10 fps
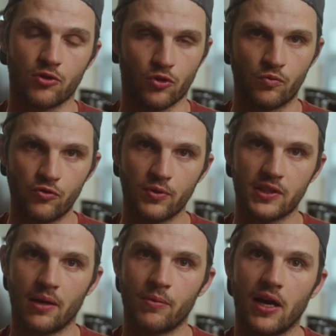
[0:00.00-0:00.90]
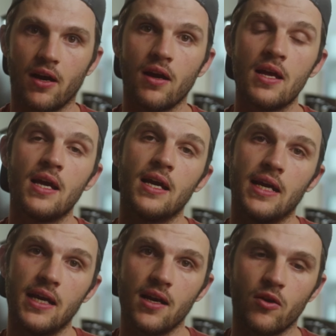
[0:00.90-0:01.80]
votre mouvement de caméra
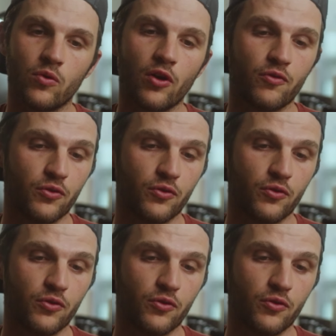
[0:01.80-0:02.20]
et la longueur